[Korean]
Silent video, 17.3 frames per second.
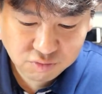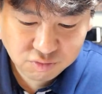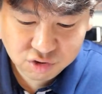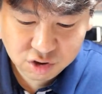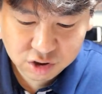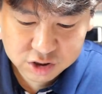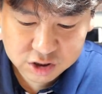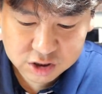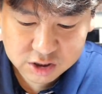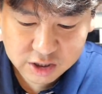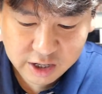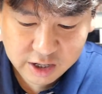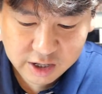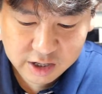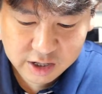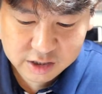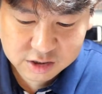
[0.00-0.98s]
무너질
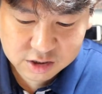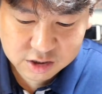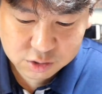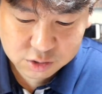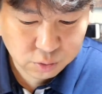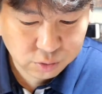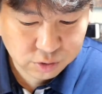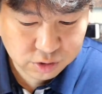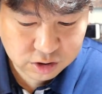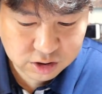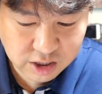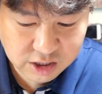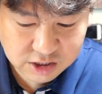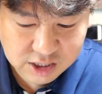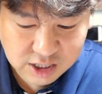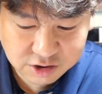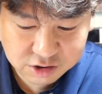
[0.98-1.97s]
때까지 손을
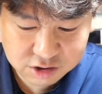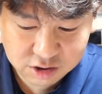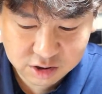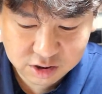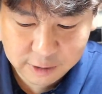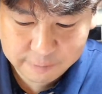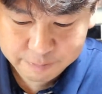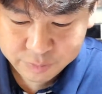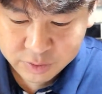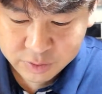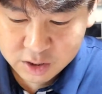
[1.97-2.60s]
떼지 않으셨다.